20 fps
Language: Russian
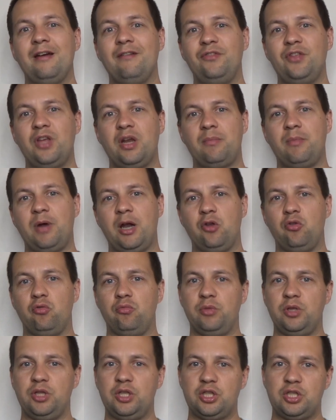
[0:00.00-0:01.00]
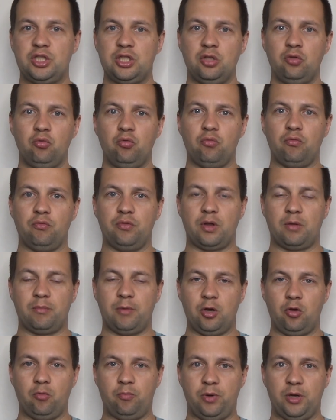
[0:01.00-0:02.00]
в нормальную медицину, в
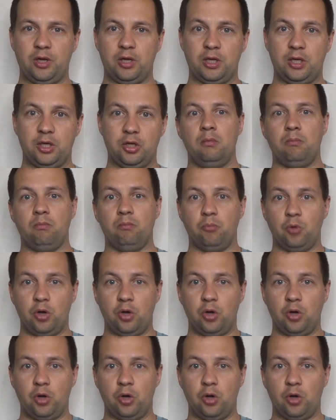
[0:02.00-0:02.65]
нормальную поликлинику.